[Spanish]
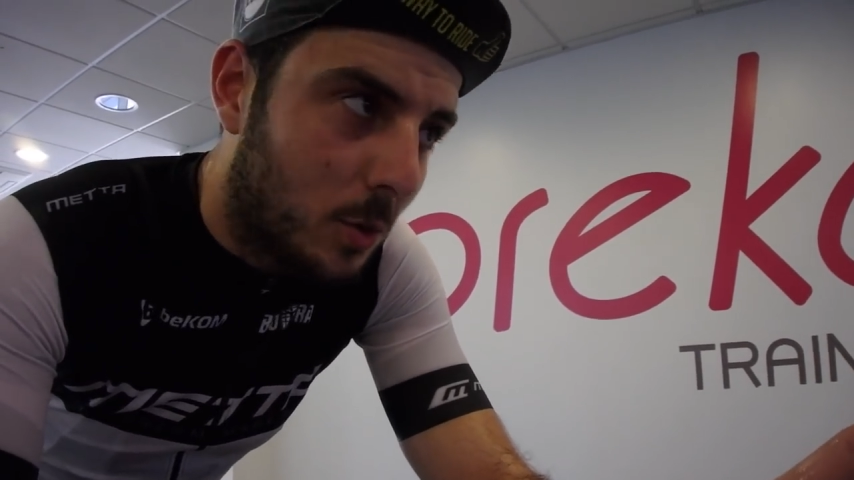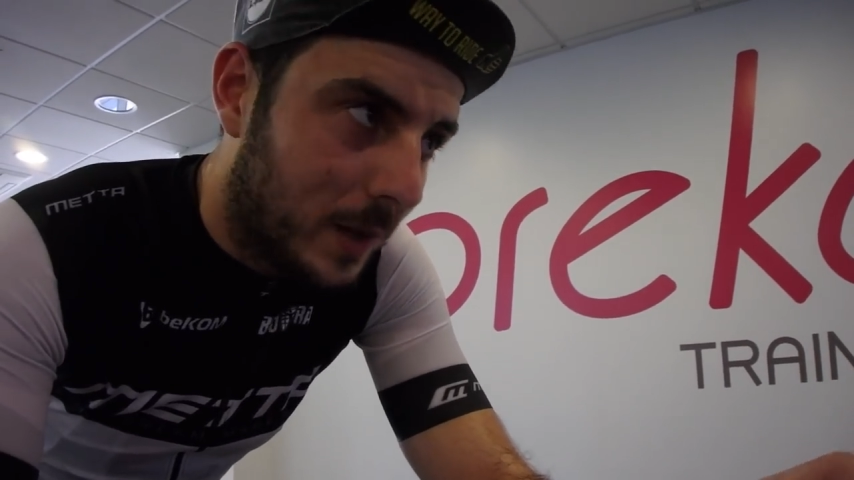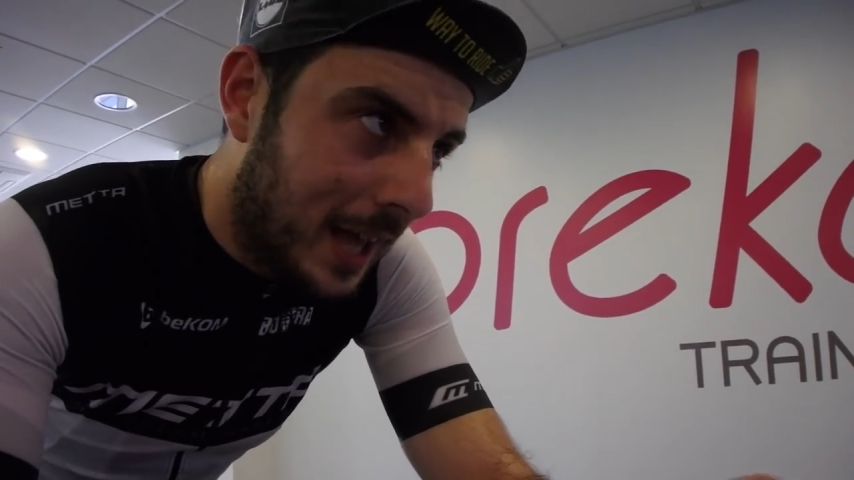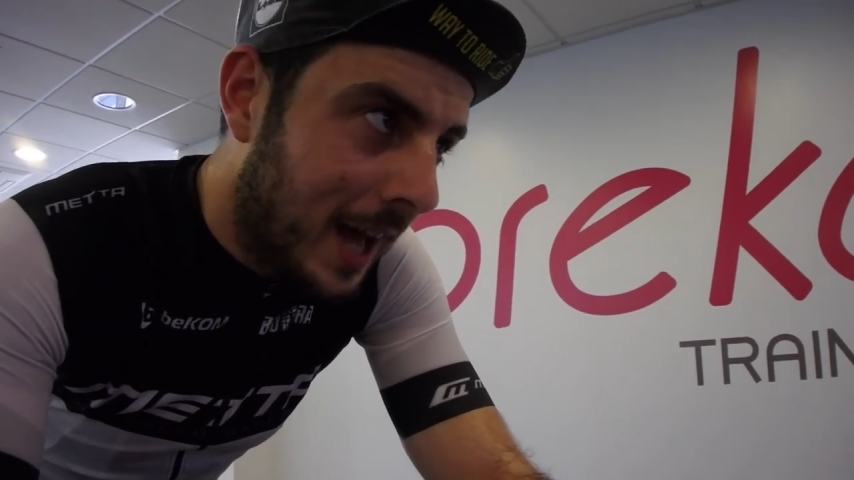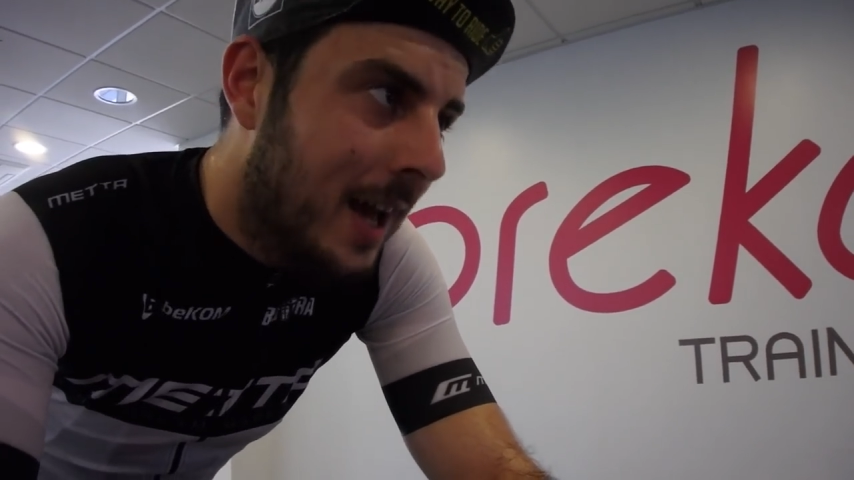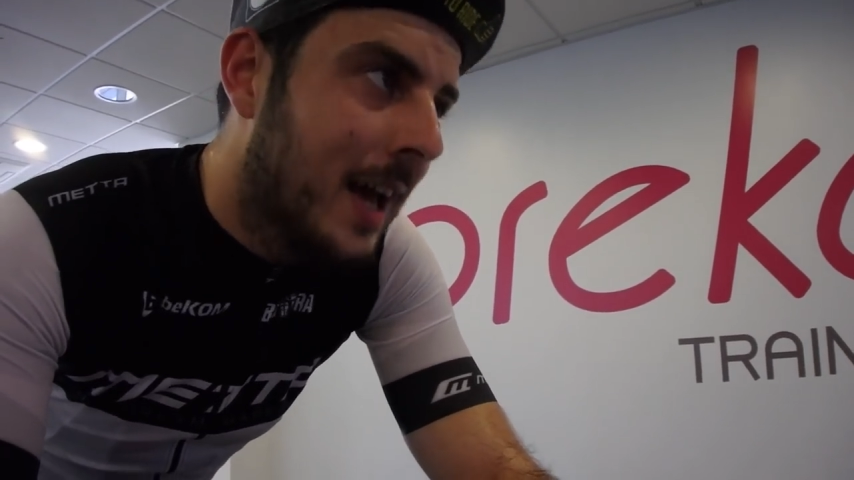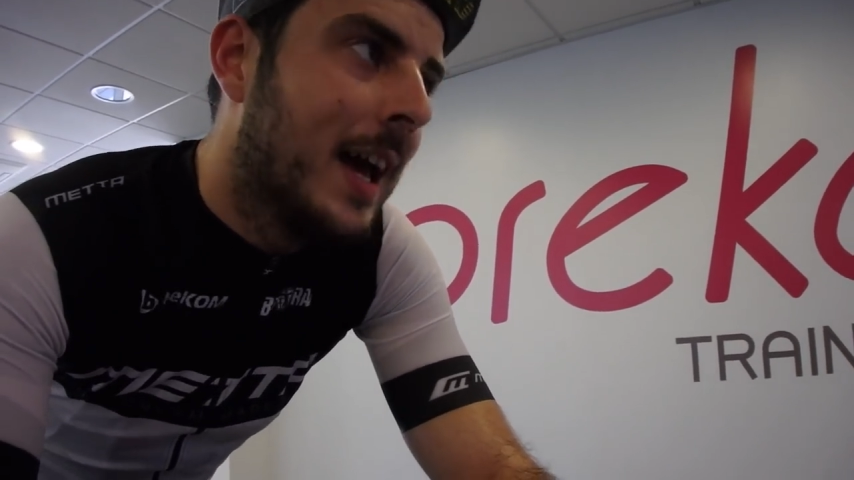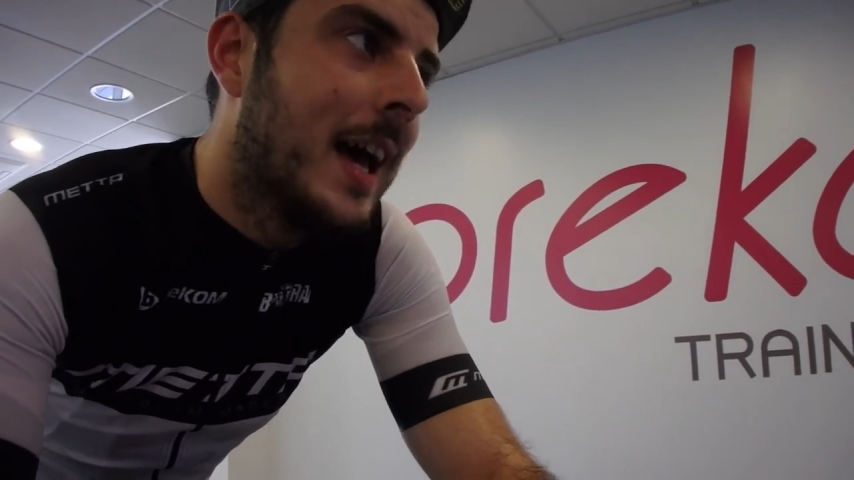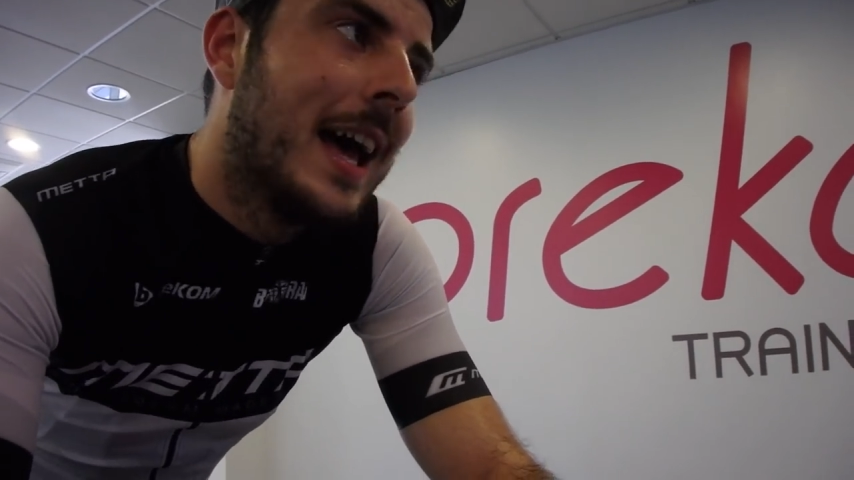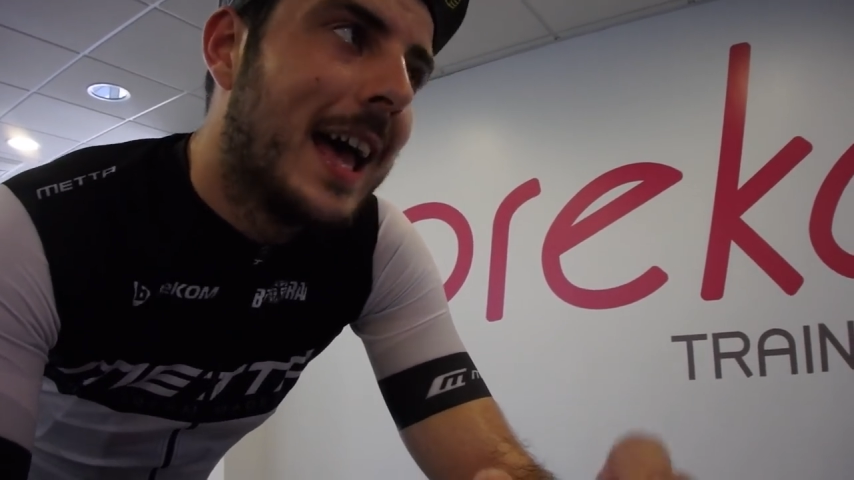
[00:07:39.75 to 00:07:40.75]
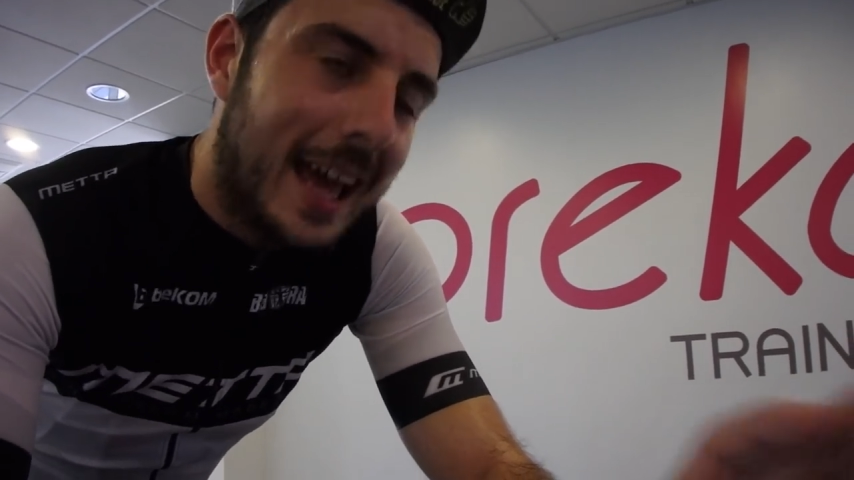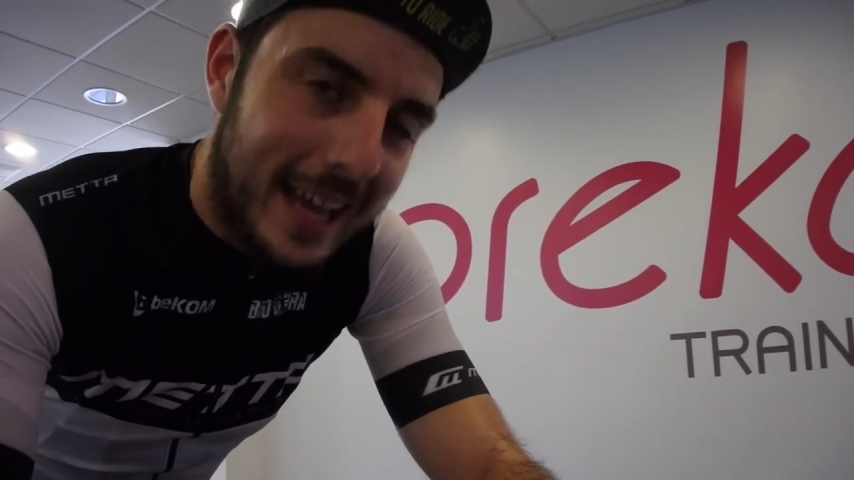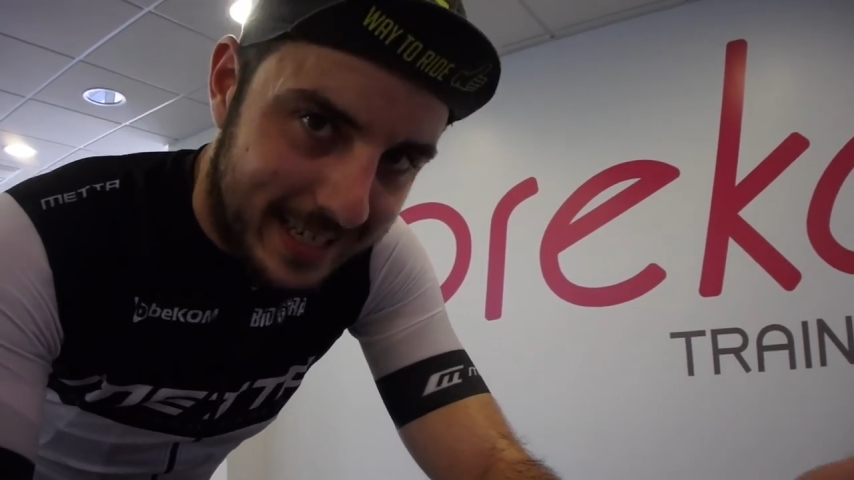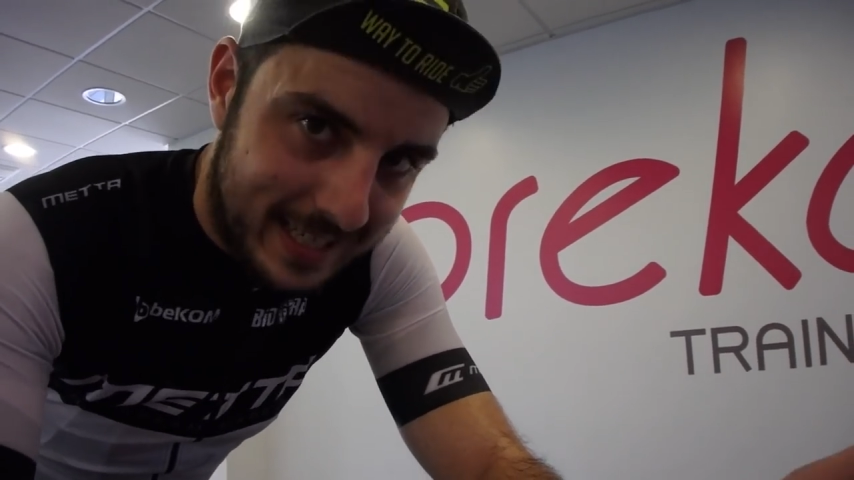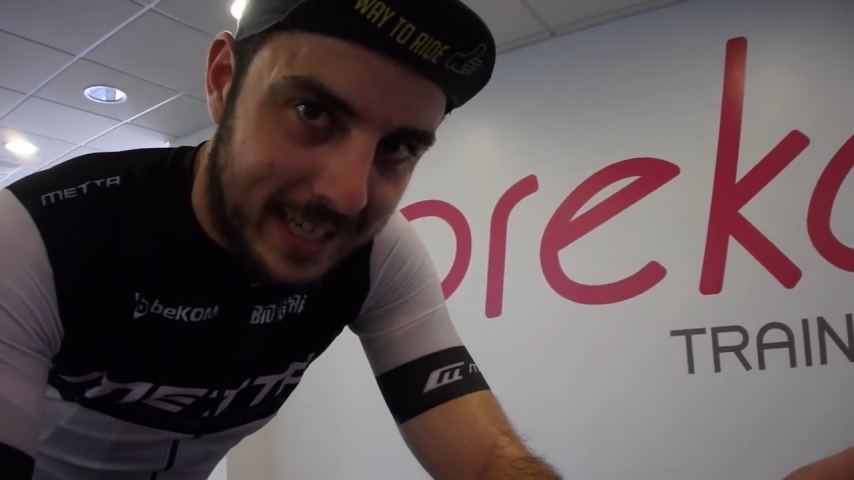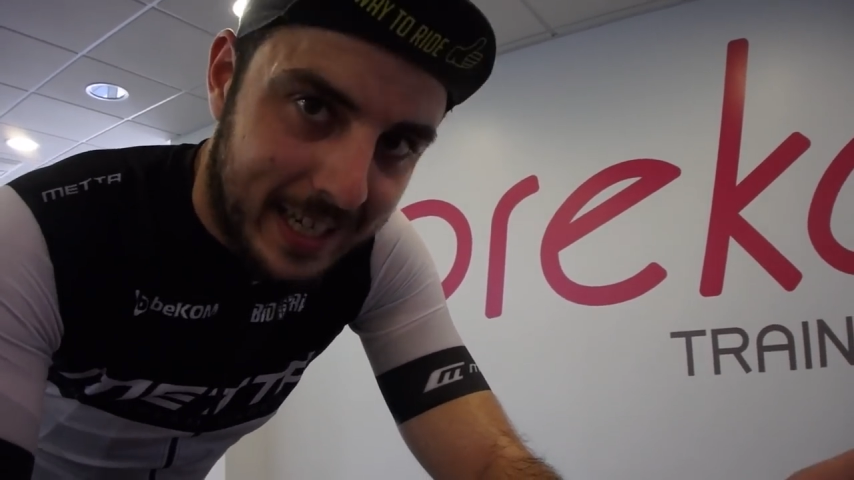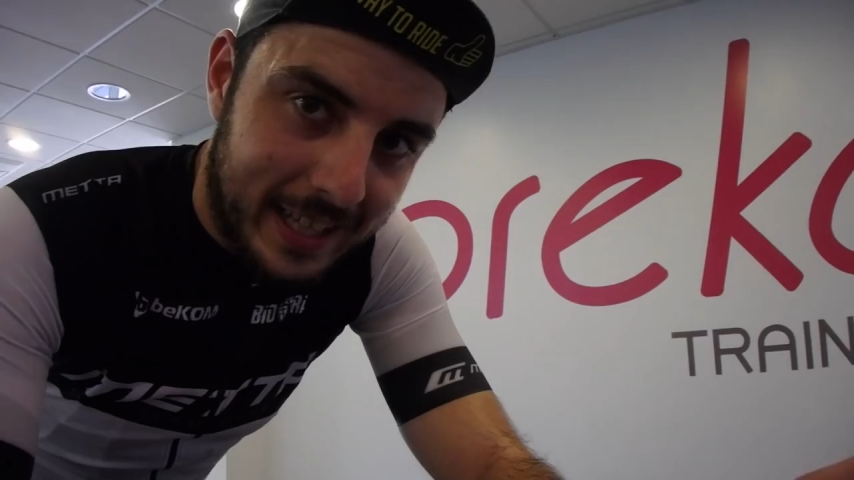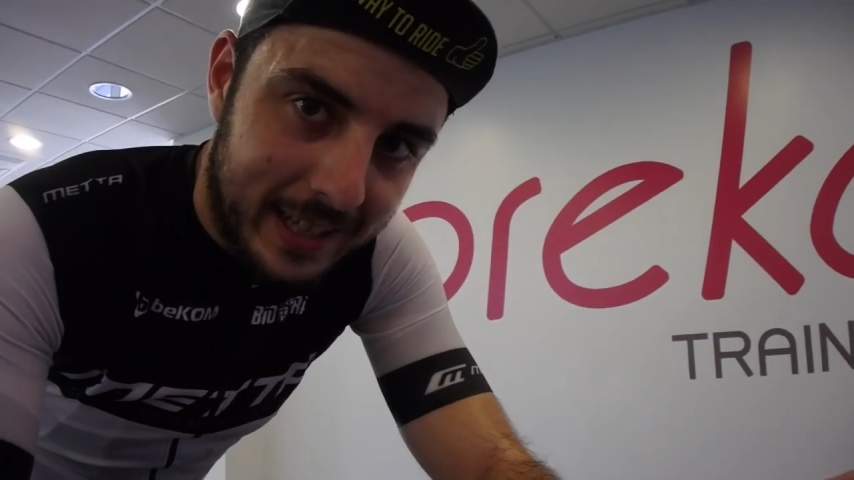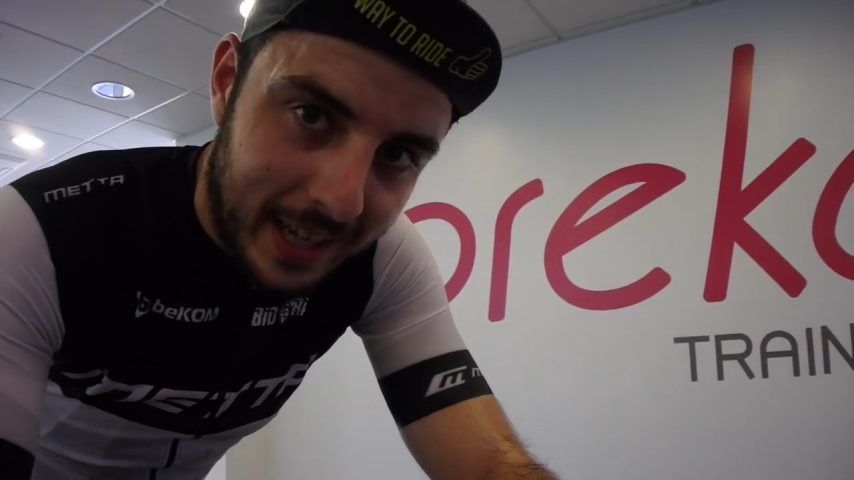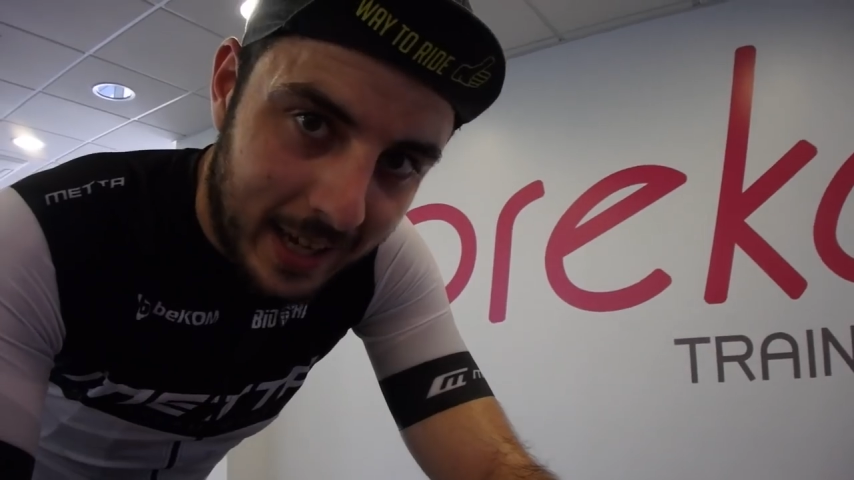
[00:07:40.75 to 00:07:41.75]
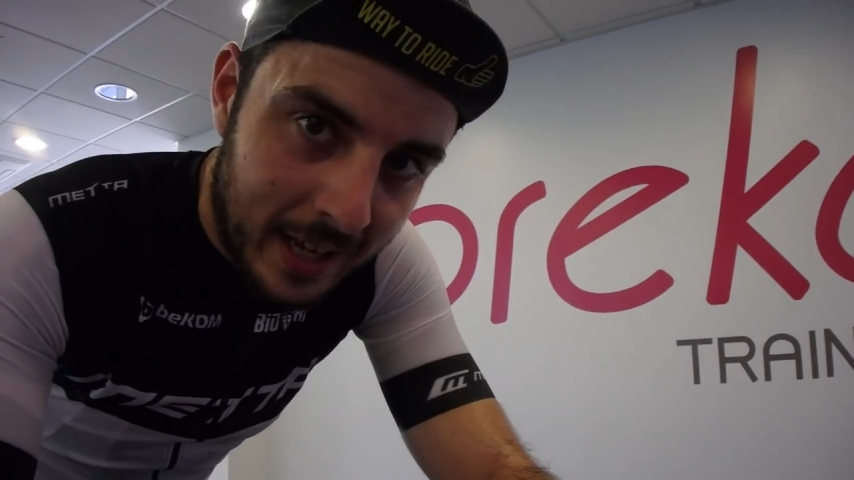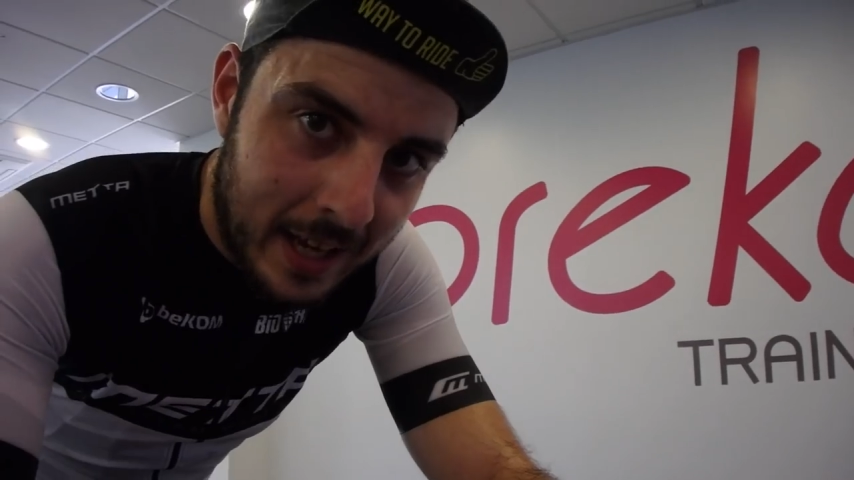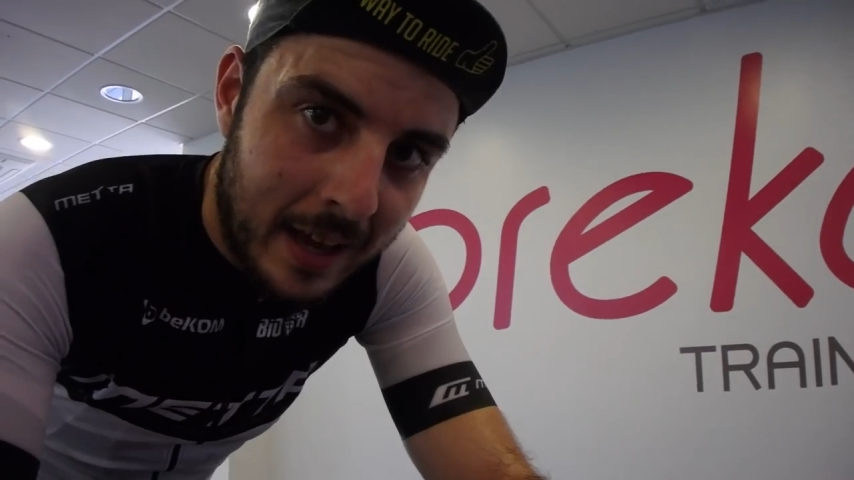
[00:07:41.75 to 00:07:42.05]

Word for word: subida, exigente.